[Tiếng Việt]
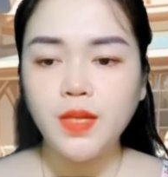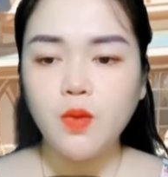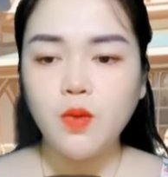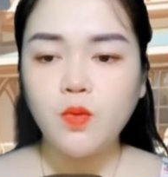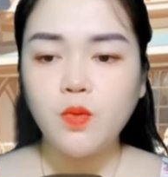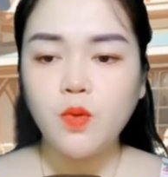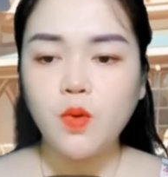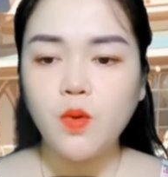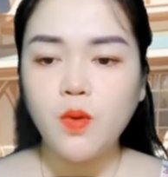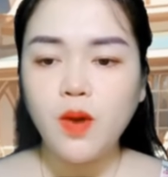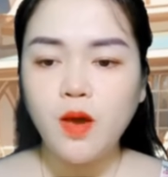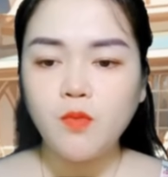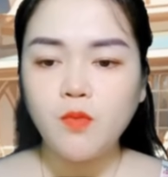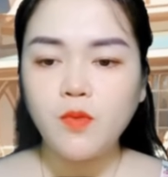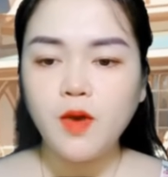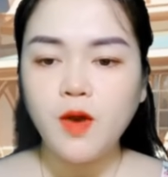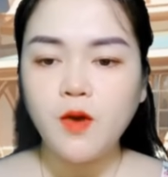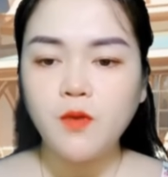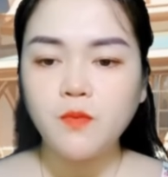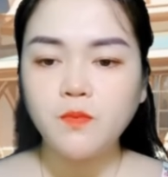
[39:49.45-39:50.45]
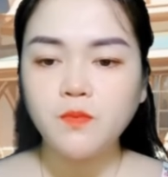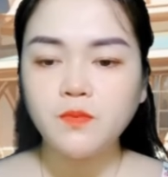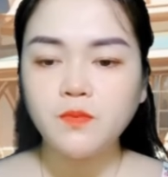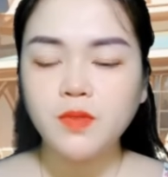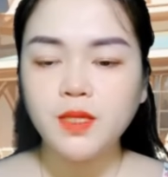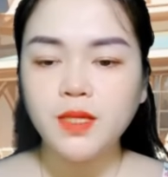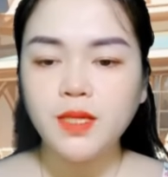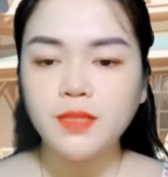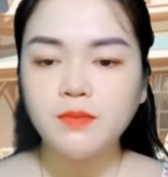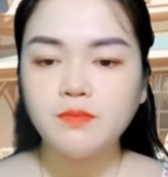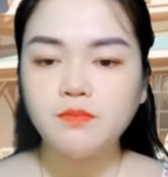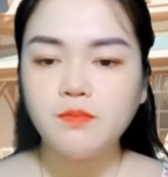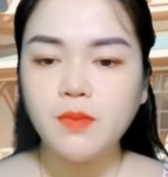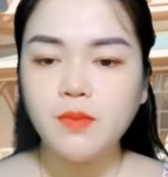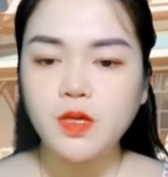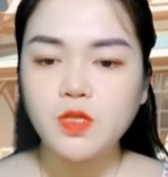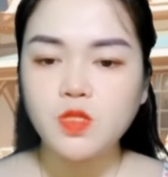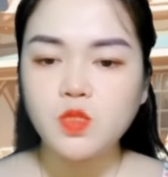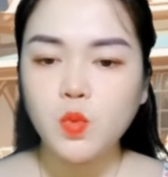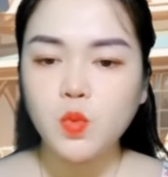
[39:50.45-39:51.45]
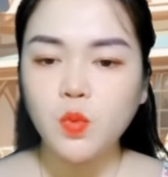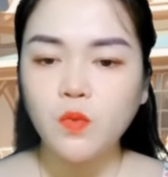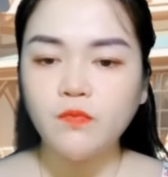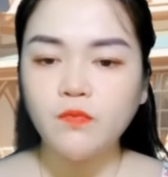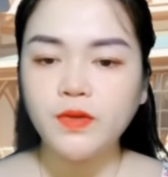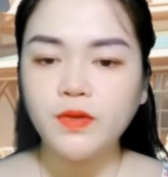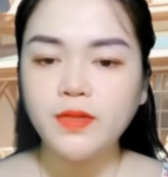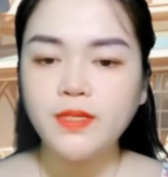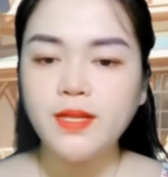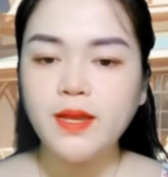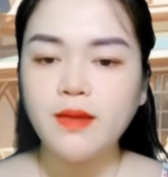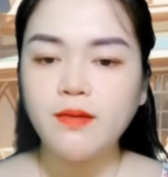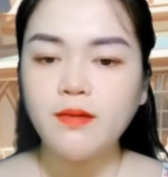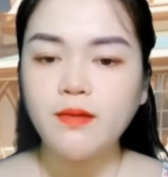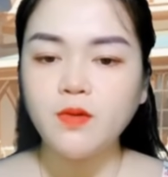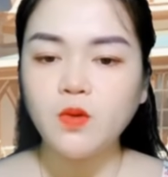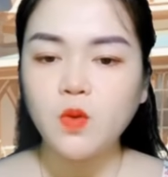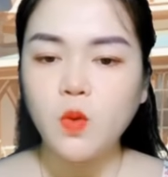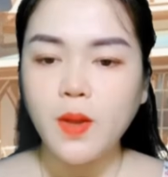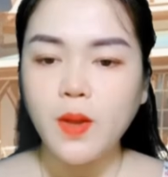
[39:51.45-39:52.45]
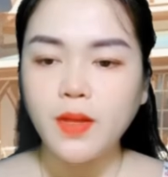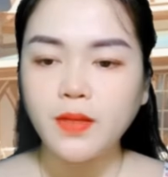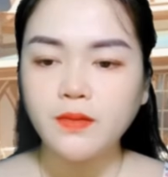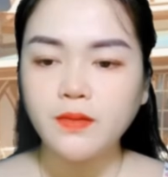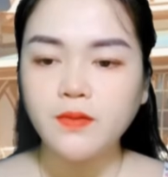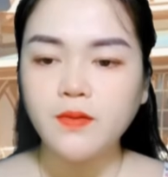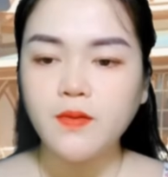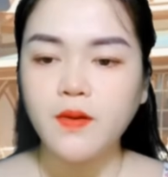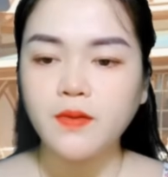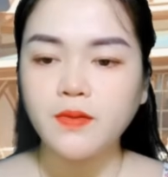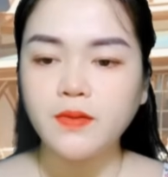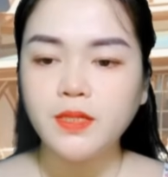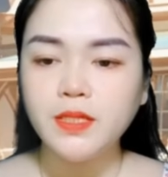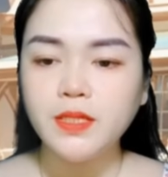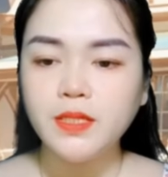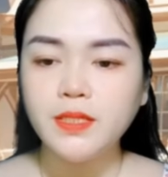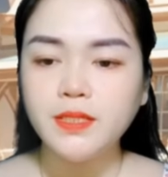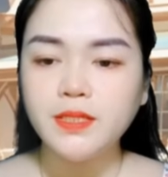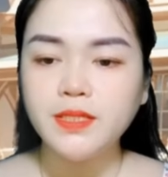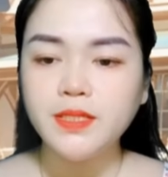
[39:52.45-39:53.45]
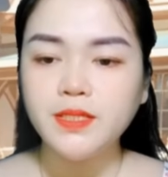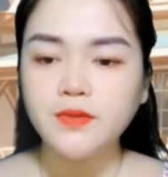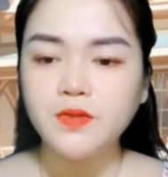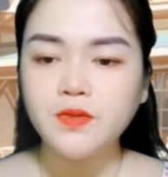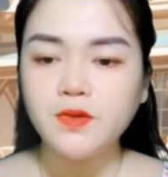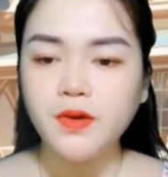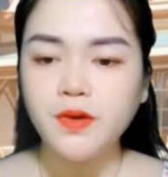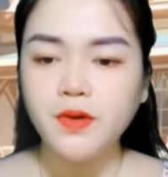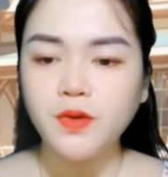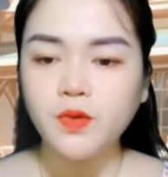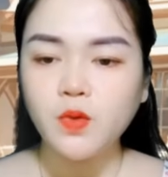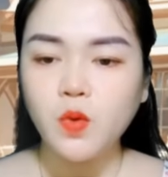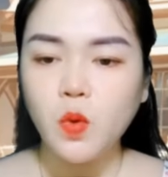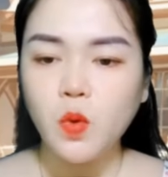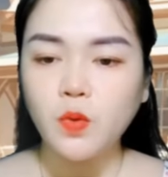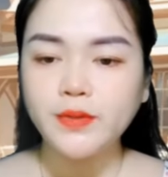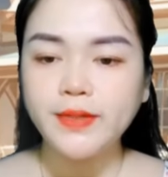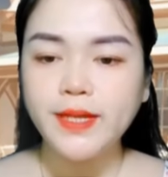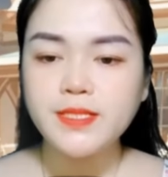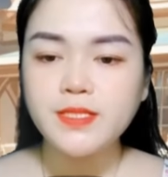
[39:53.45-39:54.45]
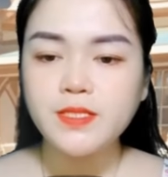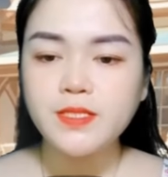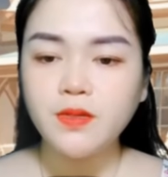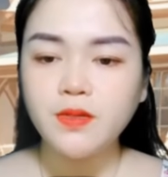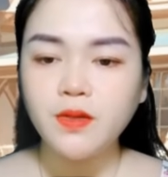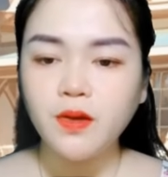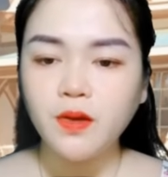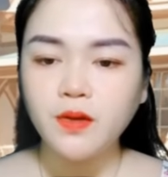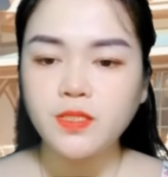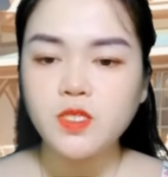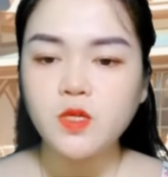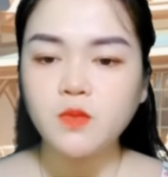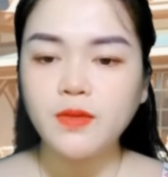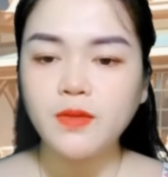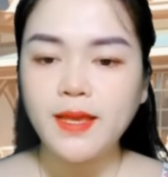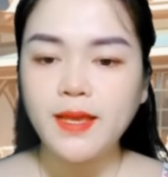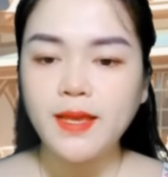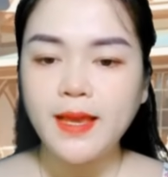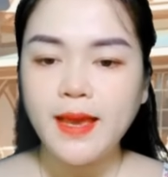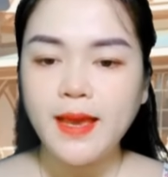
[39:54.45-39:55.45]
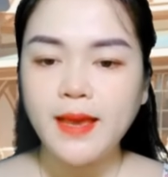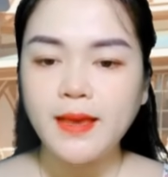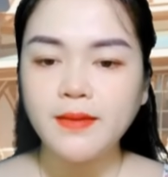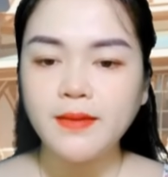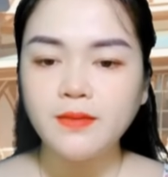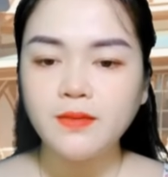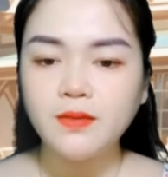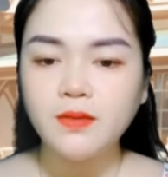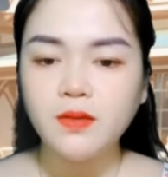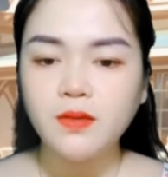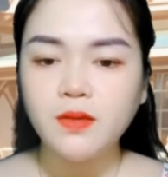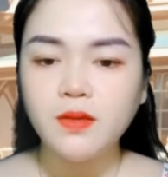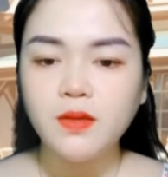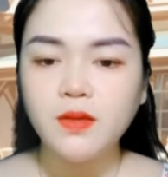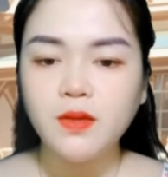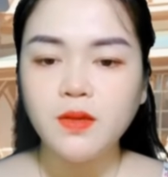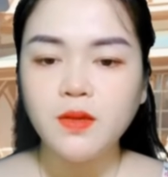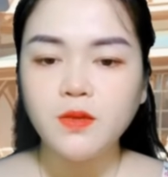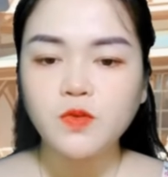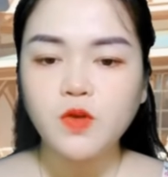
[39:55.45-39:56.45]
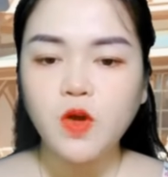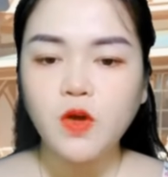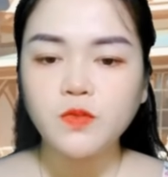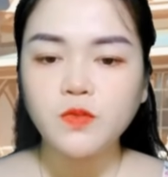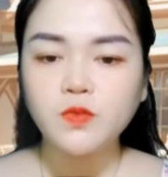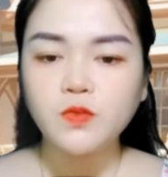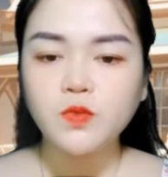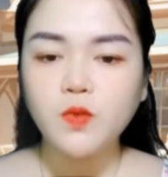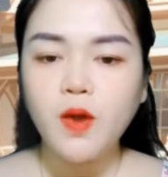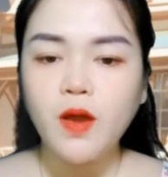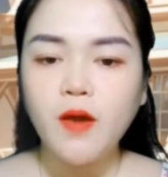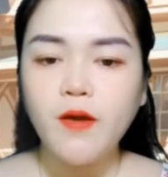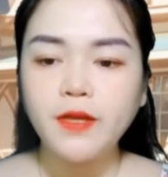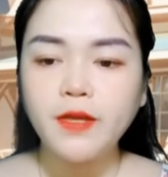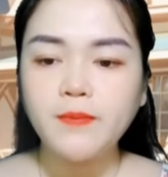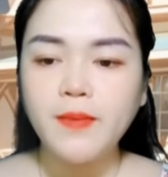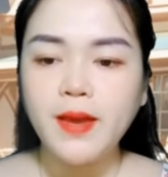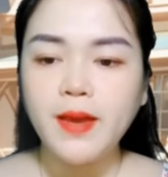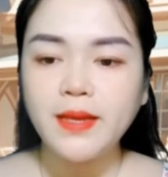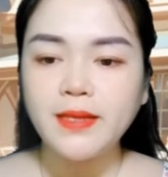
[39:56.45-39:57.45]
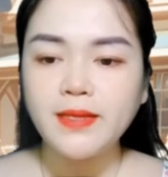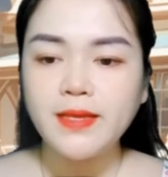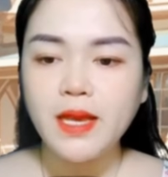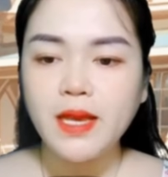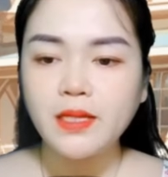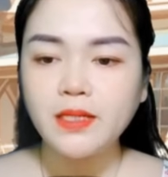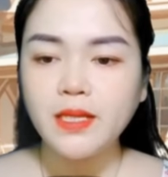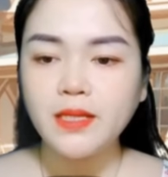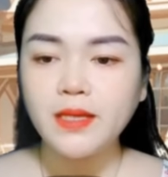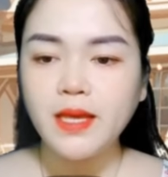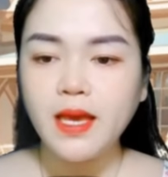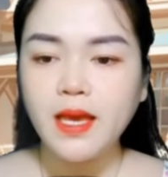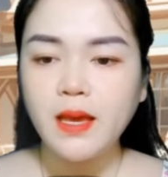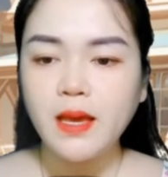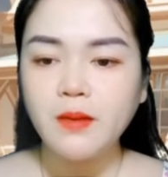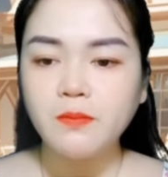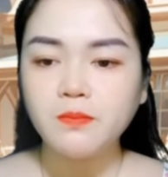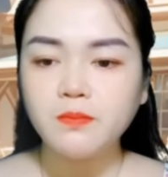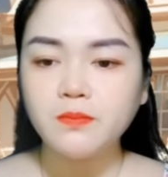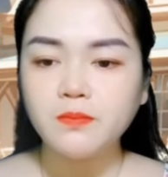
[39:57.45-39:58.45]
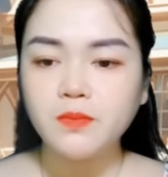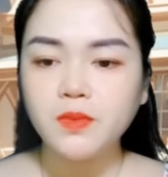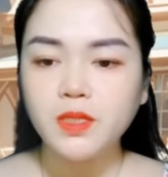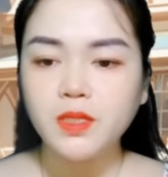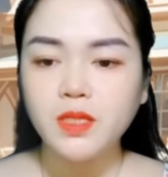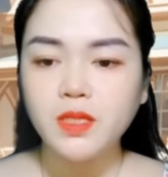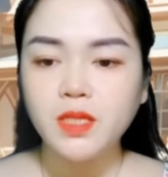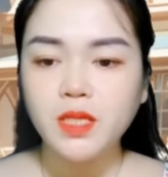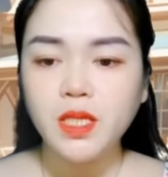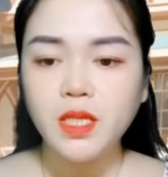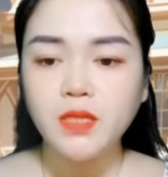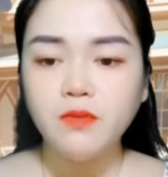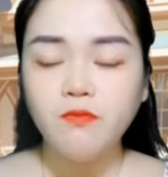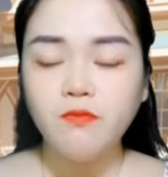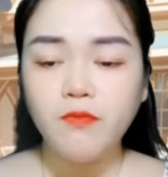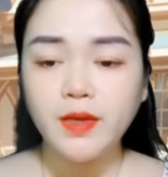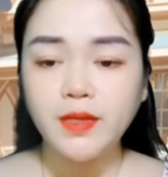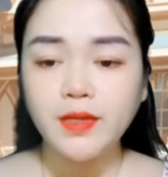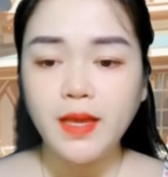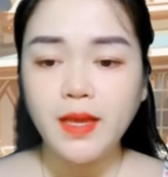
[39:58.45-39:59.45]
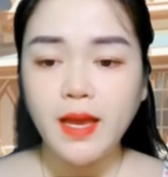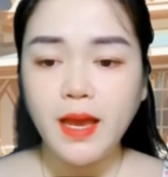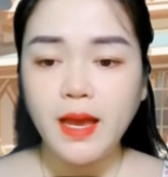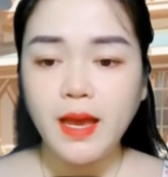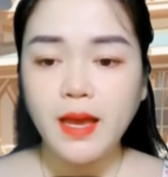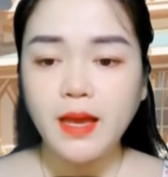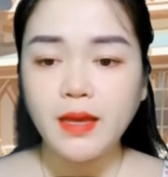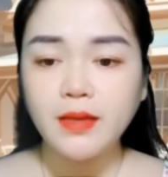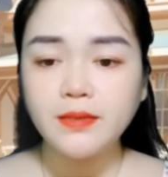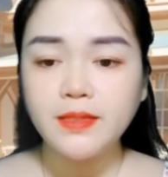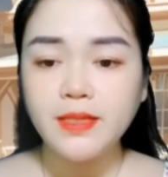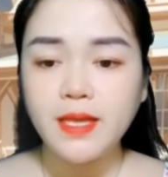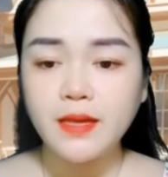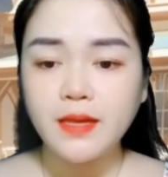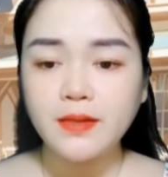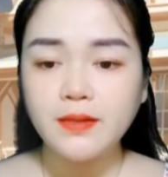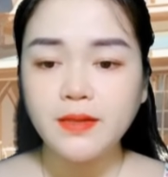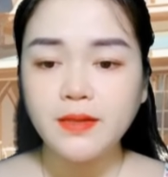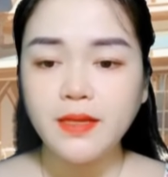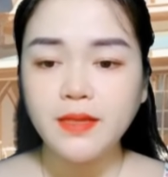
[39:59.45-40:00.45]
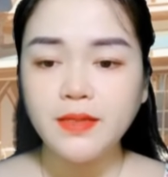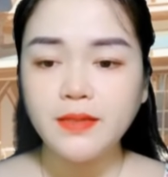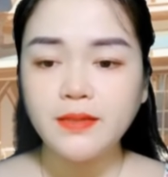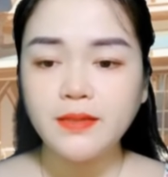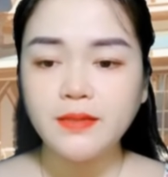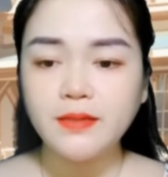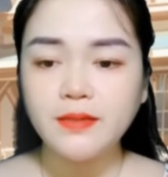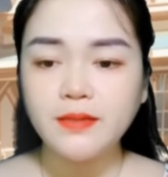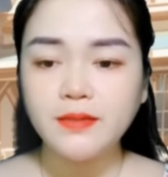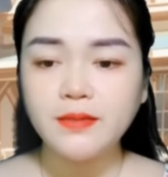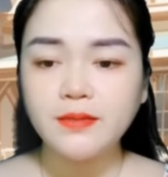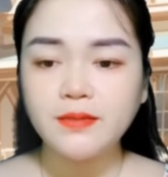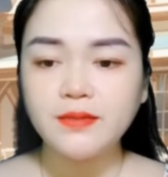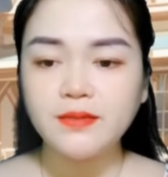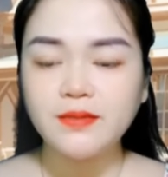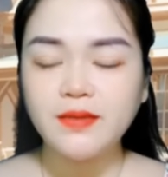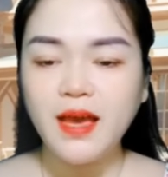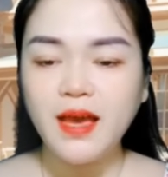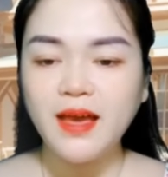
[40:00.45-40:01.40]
Nhạc Đình đang dọn giường, không nói gì mà chỉ ồ một tiếng rồi thôi. Bạn cùng phòng của Nhạc Đình cũng đến rồi, anh cười nói. Ngưỡng mộ quá, có em gái dễ thương và người mẹ đôn hậu như vậy.